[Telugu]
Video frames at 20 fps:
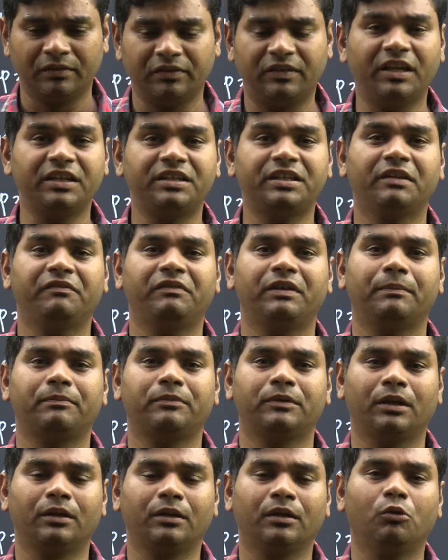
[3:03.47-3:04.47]

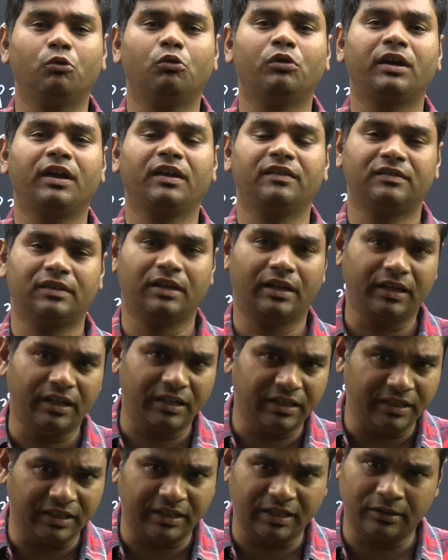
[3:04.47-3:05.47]
దేశవ్యాప్తంగా ఒకేసారి
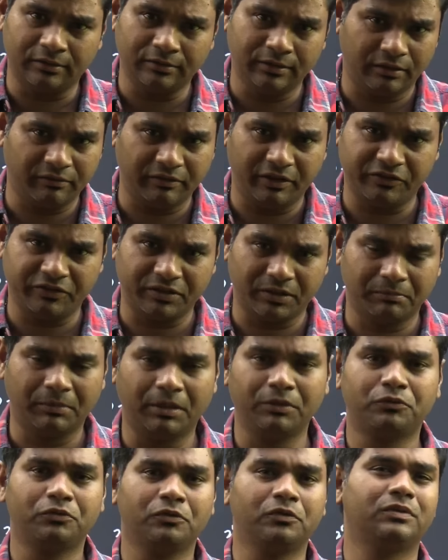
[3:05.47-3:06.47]
ఎన్నికలు నిర్వహించడం
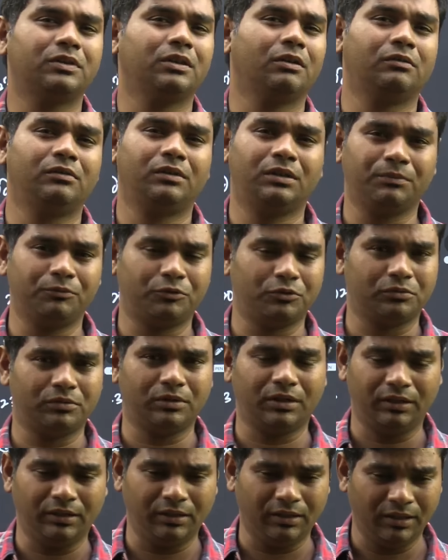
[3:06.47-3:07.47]
మనం చూస్తూ ఉంటాం
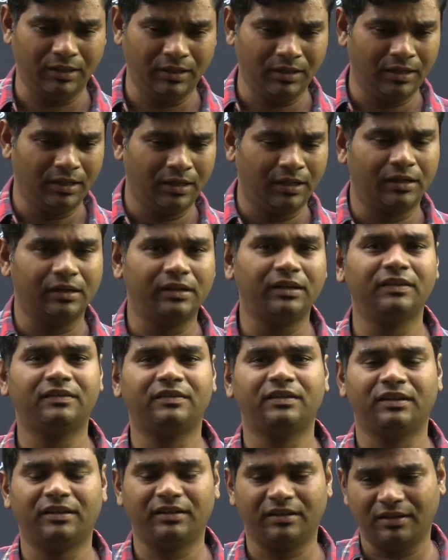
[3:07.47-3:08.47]
చూడండి
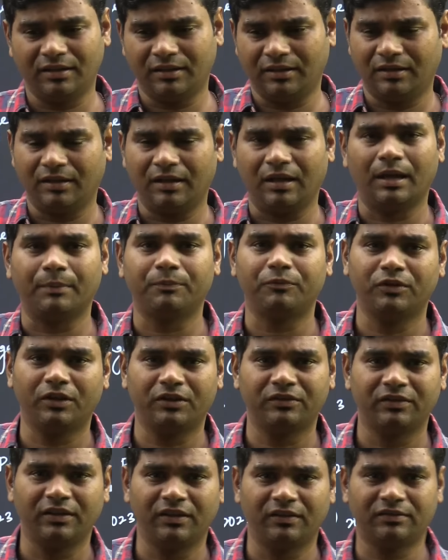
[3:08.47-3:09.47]
రీసెంట్గా
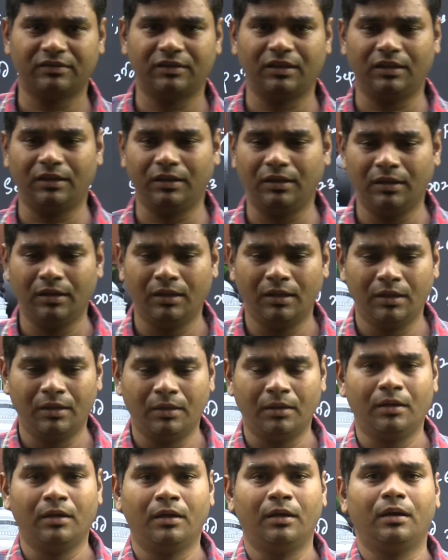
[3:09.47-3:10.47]
అబ్జర్వ్ చేస్తే
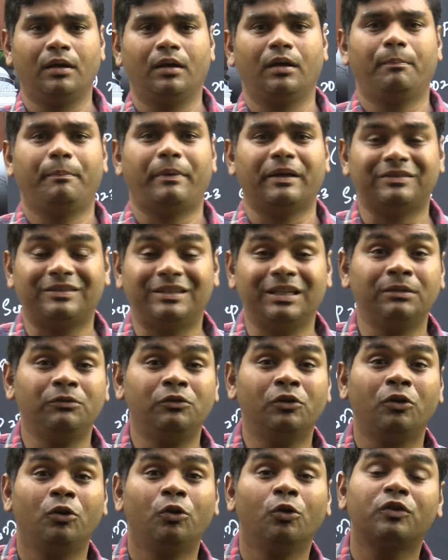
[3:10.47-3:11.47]

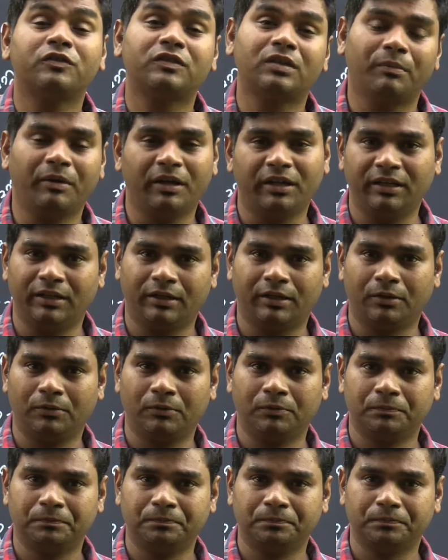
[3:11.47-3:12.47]
పద్దెనిమిది లోక్సభ
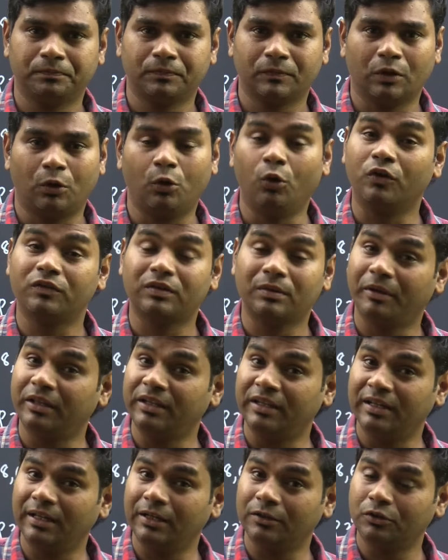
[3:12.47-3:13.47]
ఎన్నికలు లోక్సభ
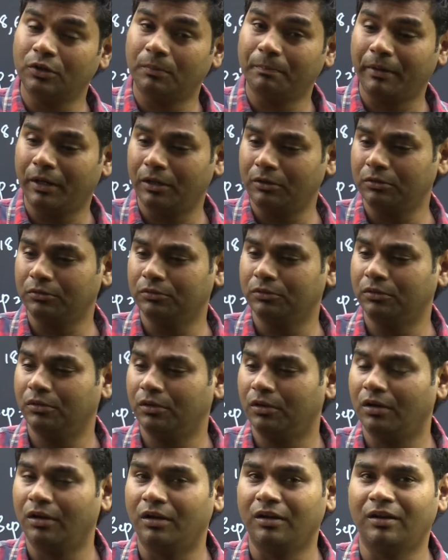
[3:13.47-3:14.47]
ఎన్నికలతో పాటు
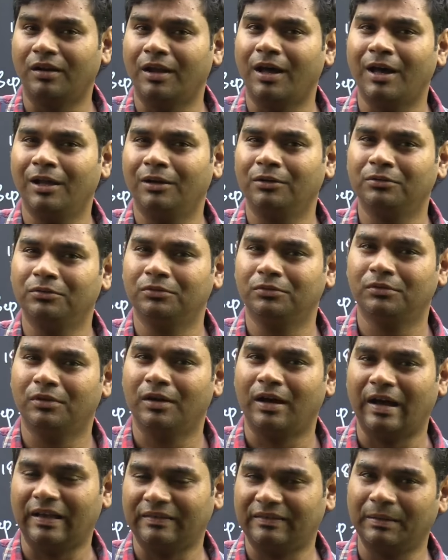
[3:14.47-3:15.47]
నాలుగు
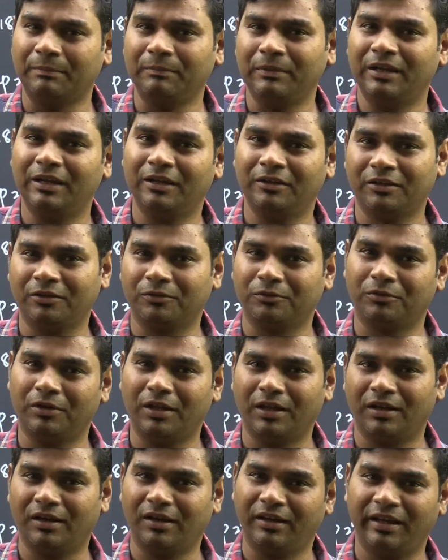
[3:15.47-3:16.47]
అసెంబ్లీలకి
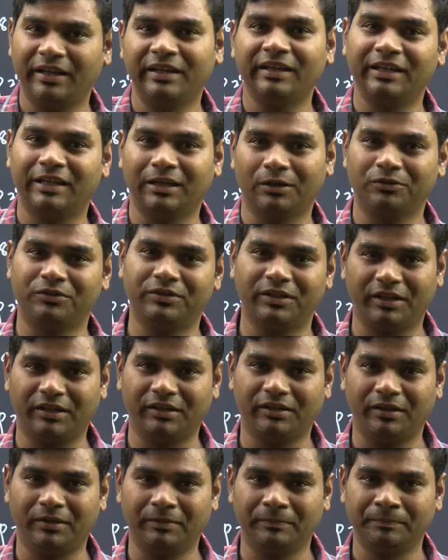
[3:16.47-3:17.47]
కూడా ఎన్నికలు
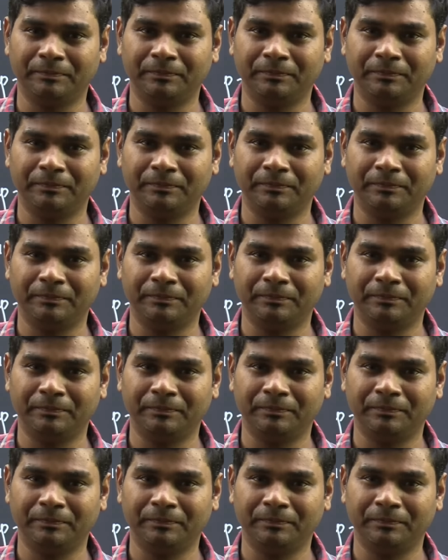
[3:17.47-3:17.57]
జరిగినాయి